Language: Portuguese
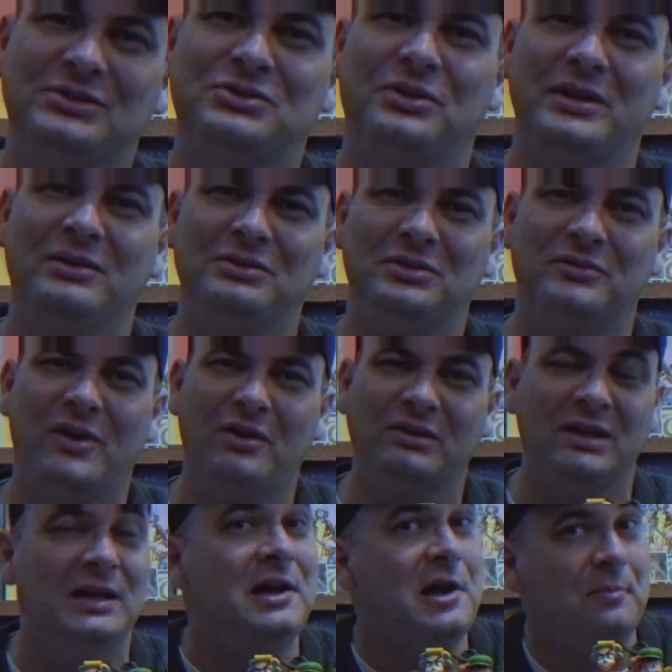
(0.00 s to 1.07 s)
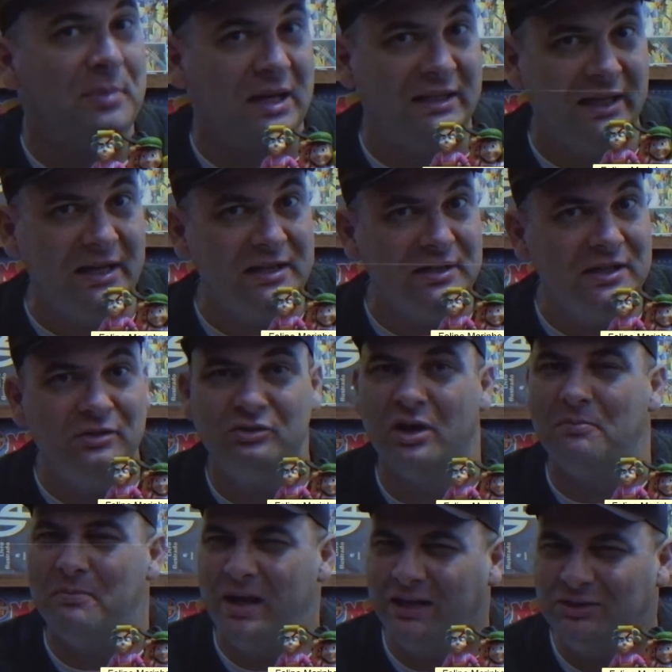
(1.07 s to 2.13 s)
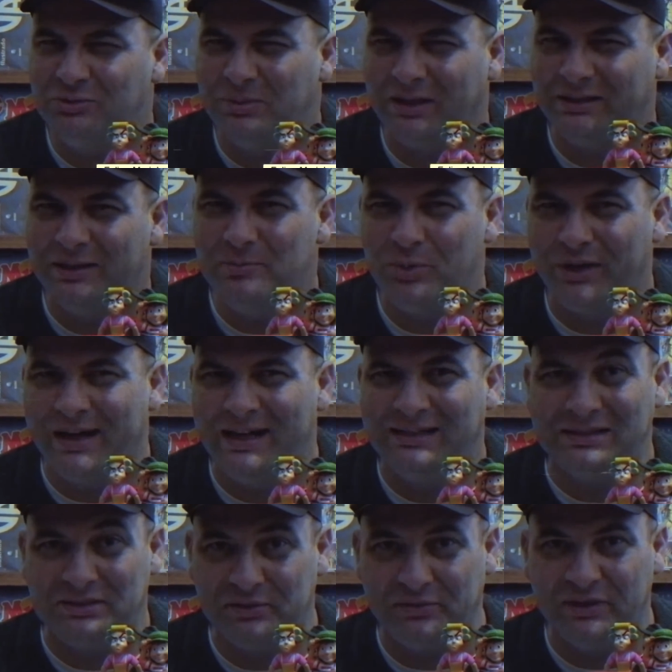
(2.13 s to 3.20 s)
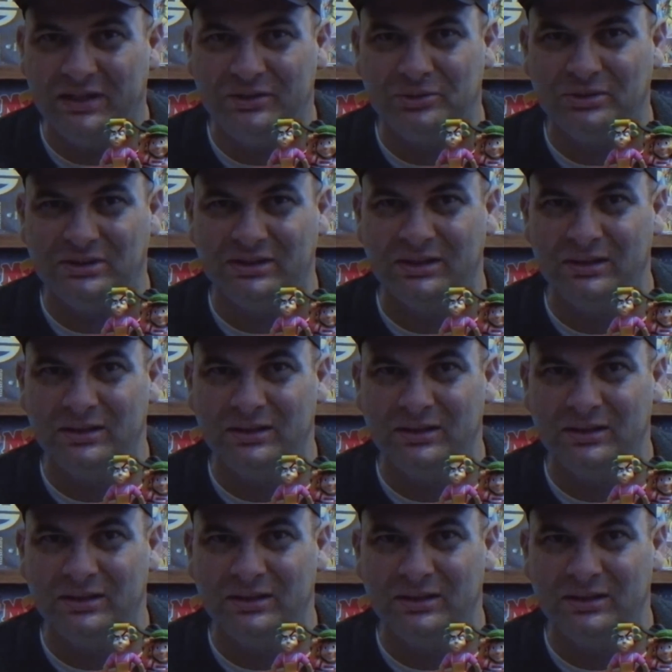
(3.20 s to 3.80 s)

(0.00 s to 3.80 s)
estou eu de volta para dar início a mais uma temporada de vídeos.